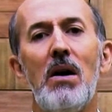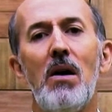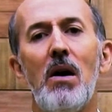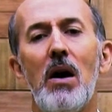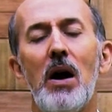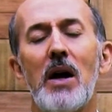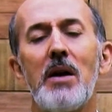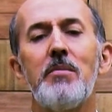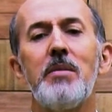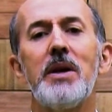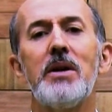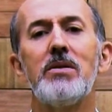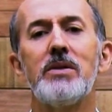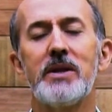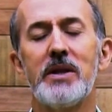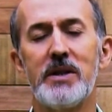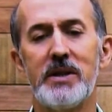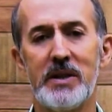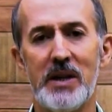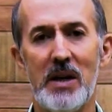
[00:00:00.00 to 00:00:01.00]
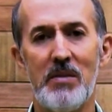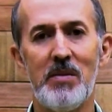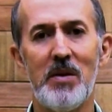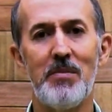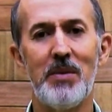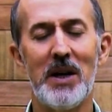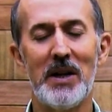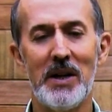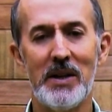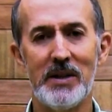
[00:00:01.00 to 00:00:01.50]
orbe no sistema
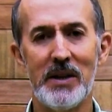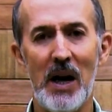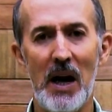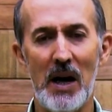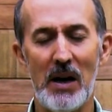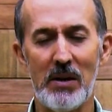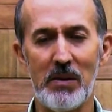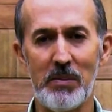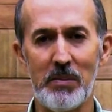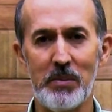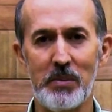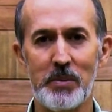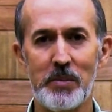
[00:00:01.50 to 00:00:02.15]
planetário.